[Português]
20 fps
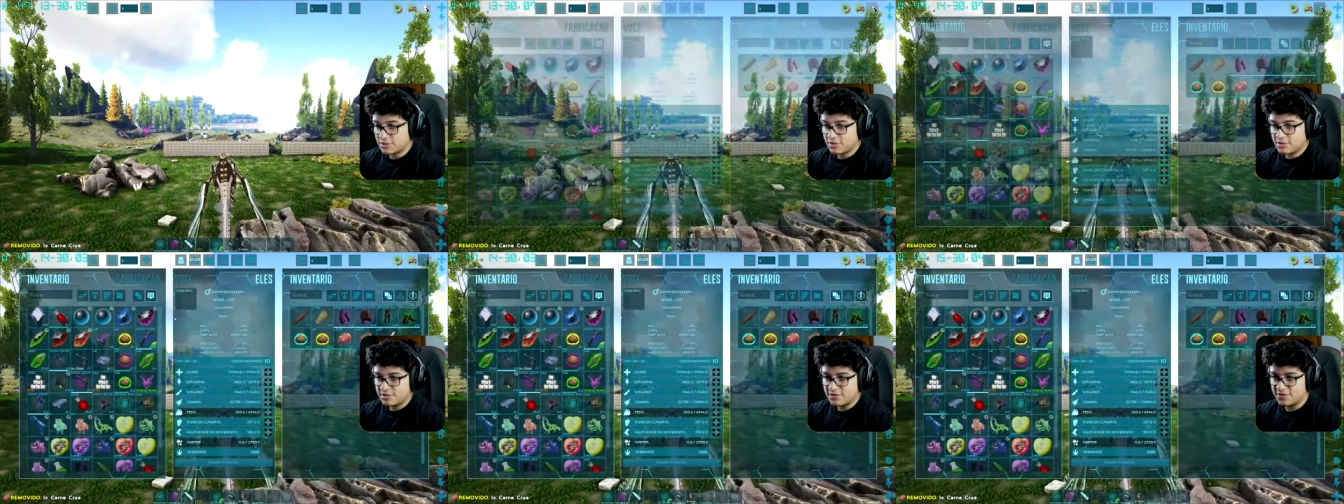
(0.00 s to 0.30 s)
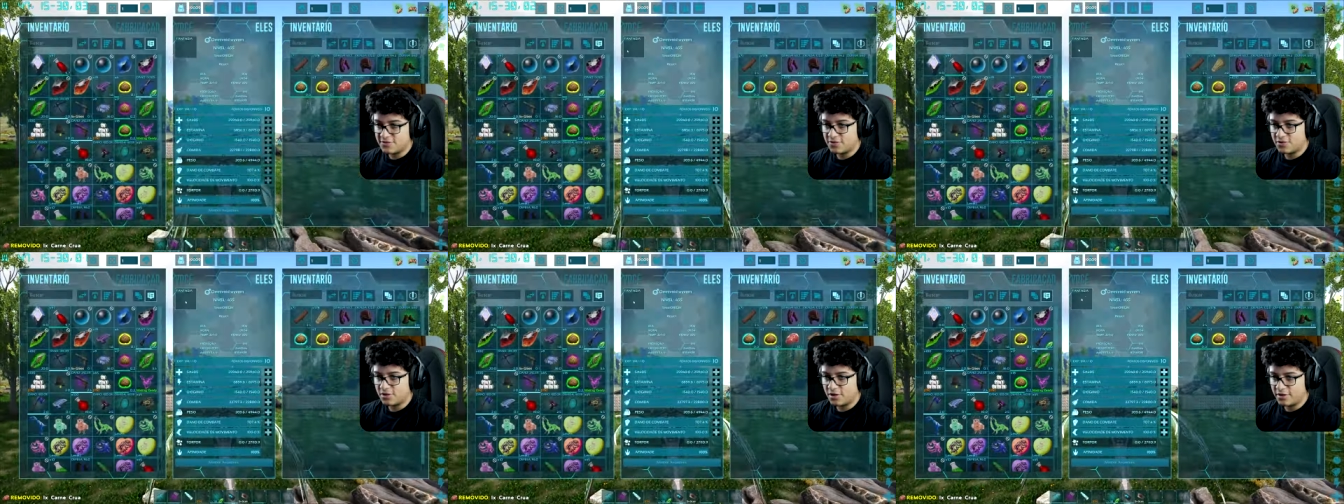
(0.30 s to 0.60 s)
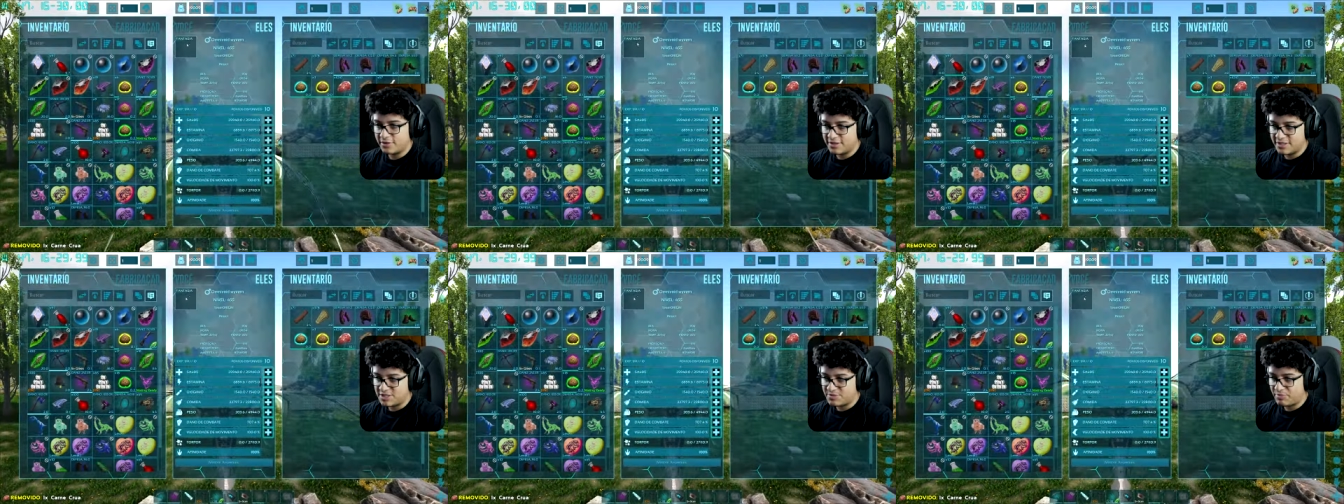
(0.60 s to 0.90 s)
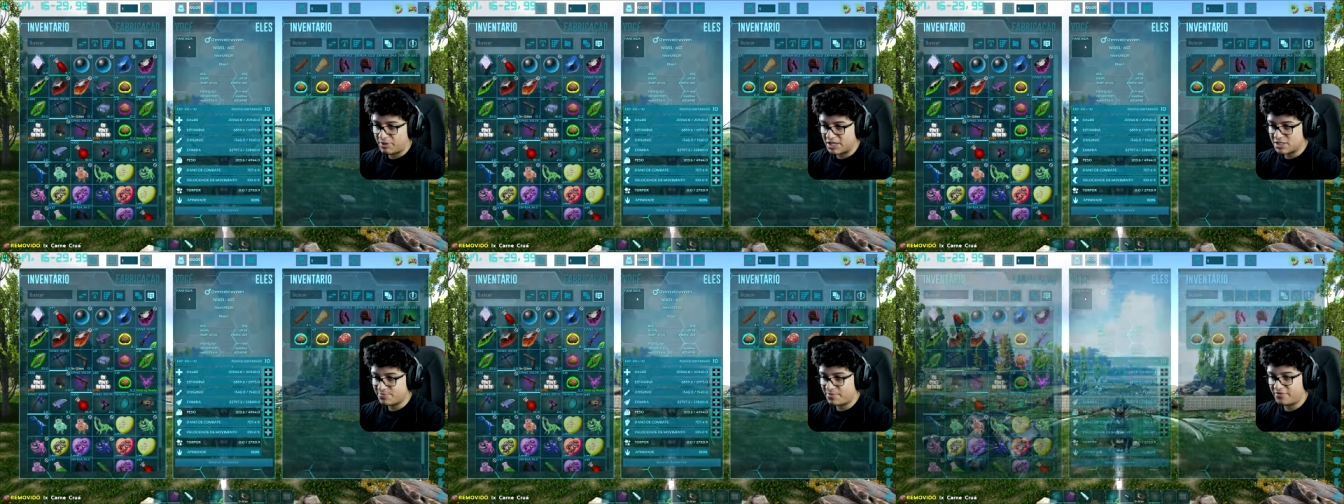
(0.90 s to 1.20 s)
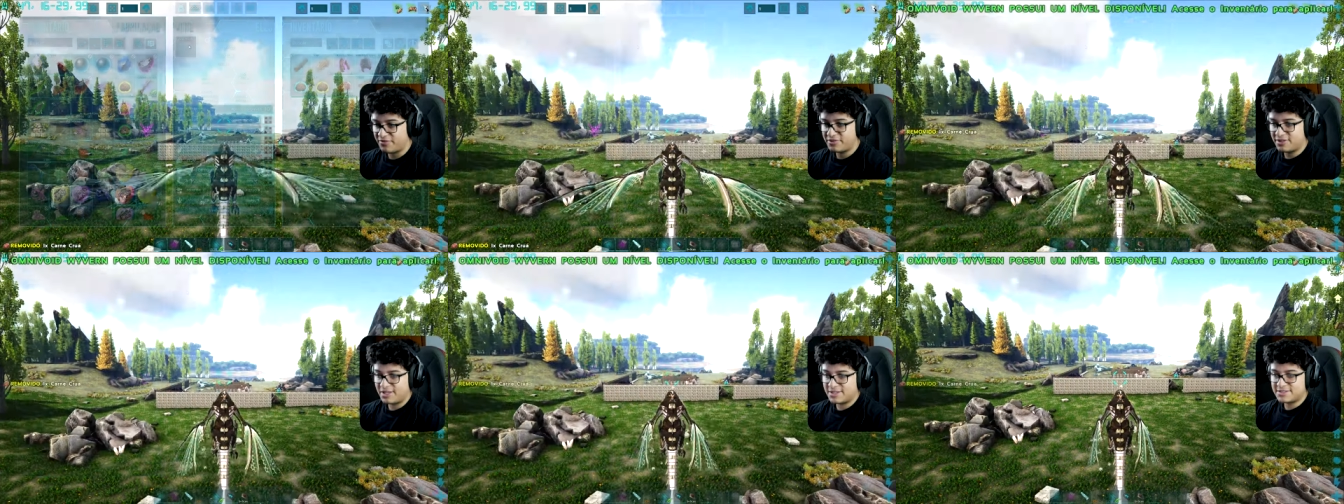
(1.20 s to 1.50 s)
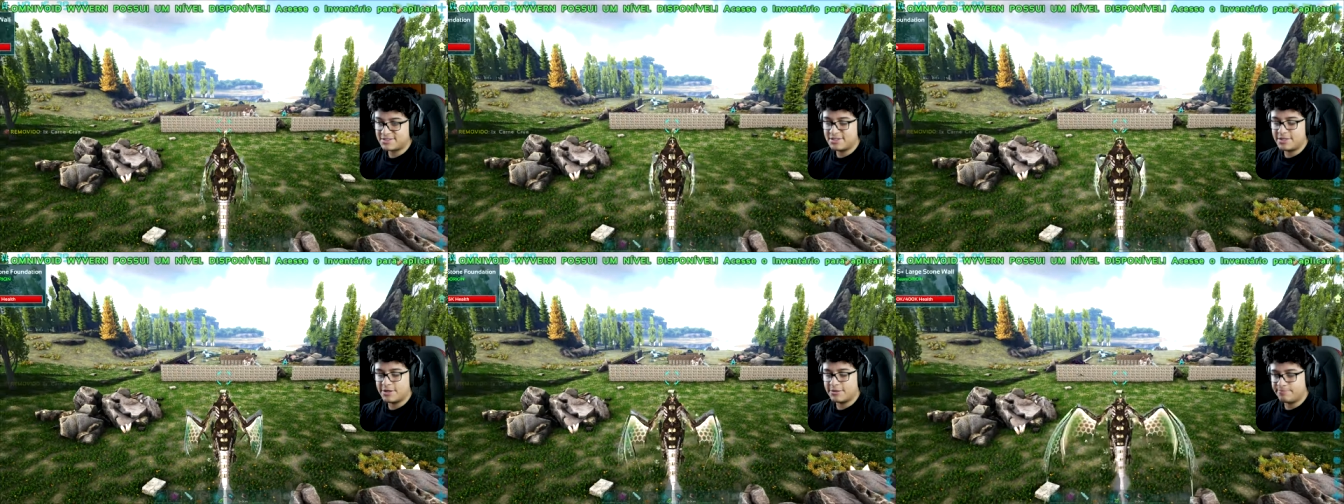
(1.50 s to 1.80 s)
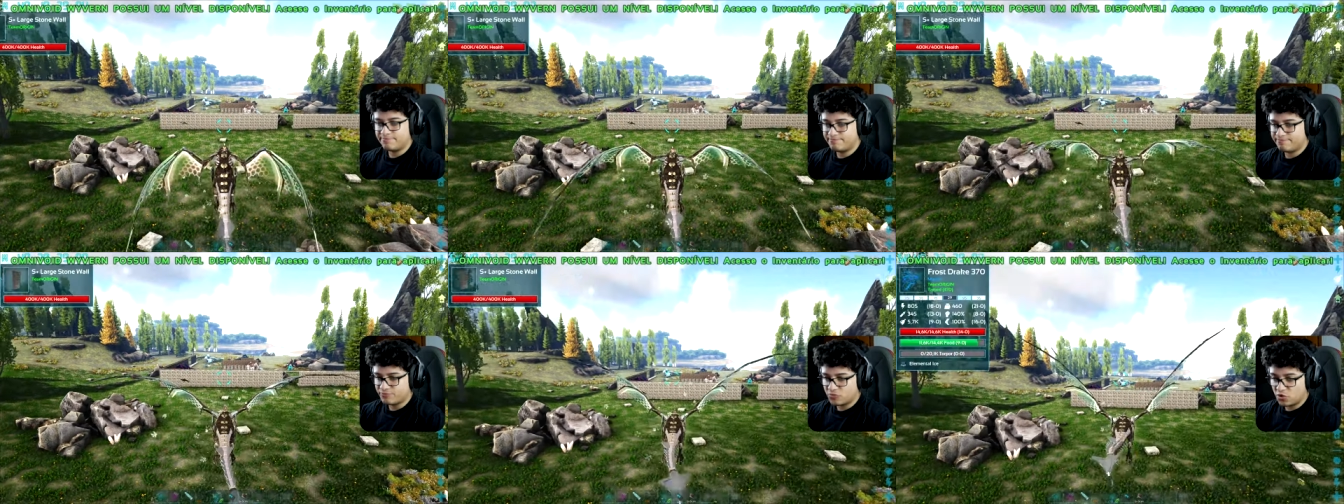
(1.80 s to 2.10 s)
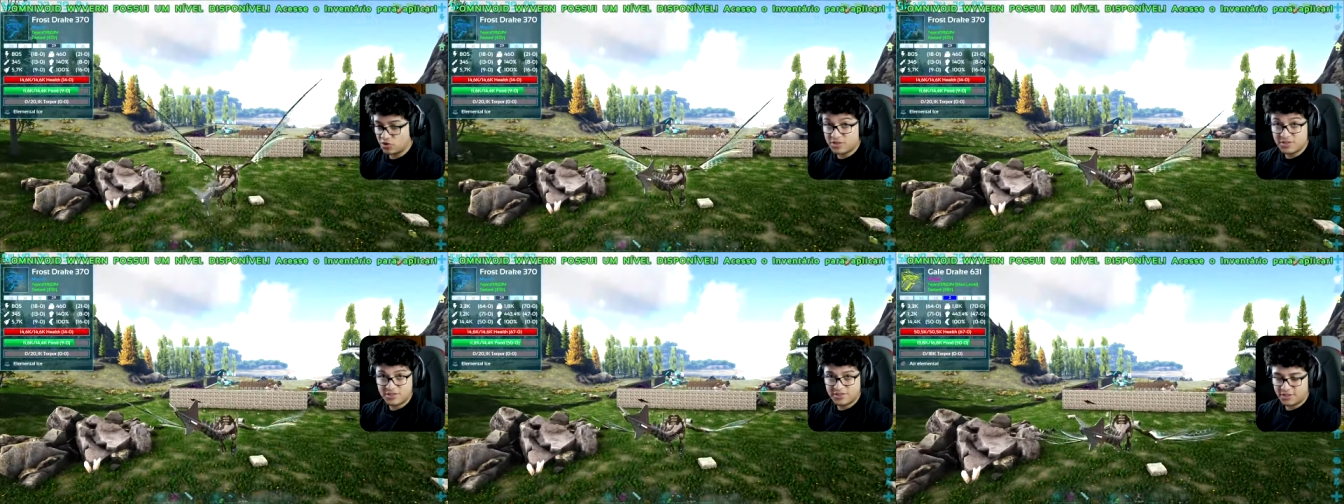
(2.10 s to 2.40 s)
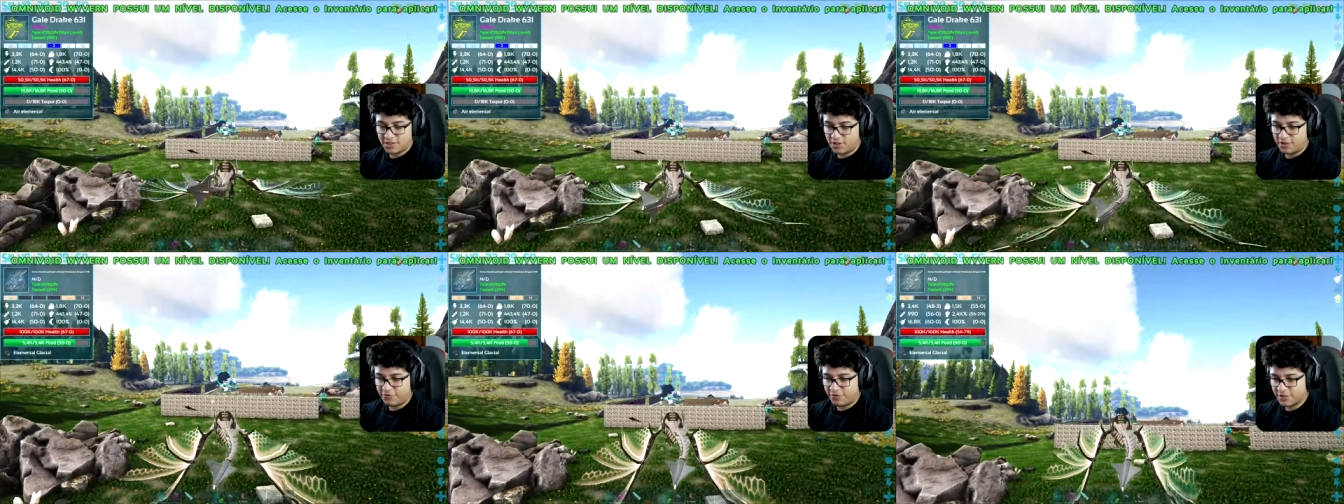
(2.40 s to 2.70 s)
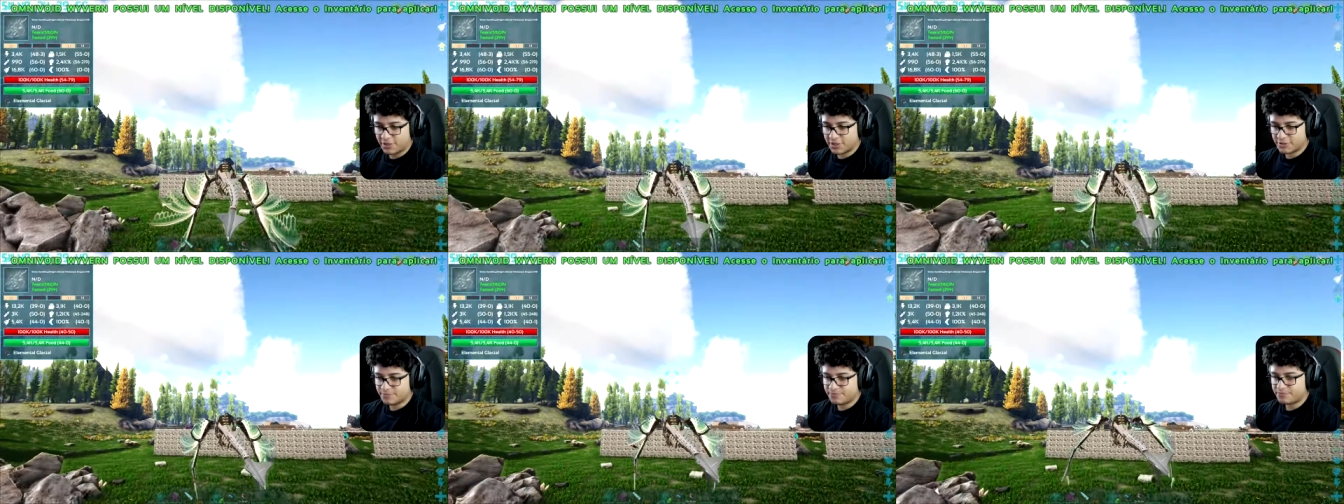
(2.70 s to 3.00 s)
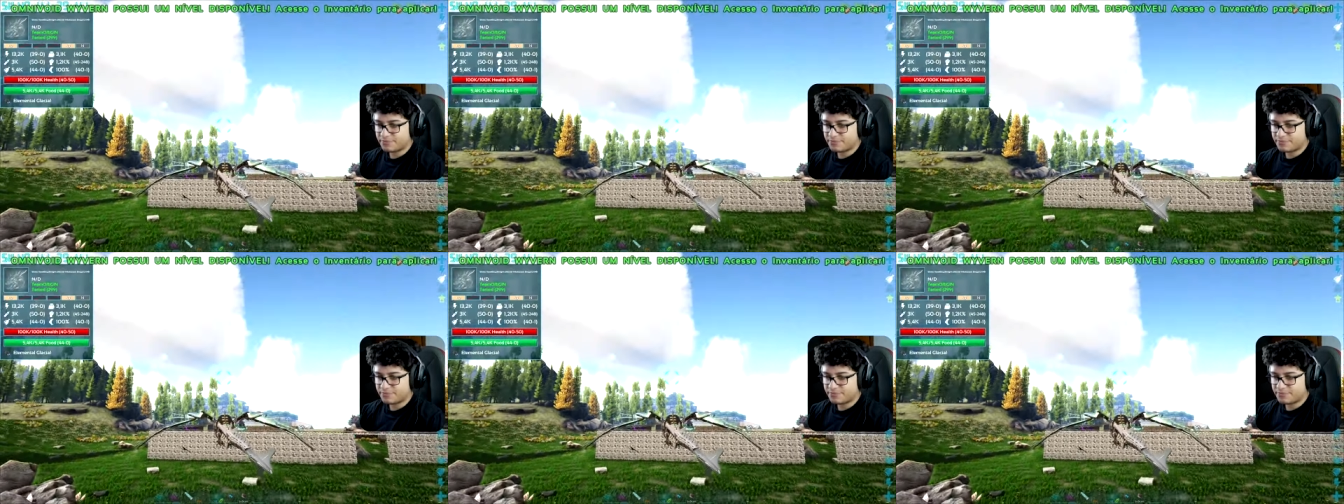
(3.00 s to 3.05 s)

Vocês viram que ele tem espaço para fantasia. O que isso significa?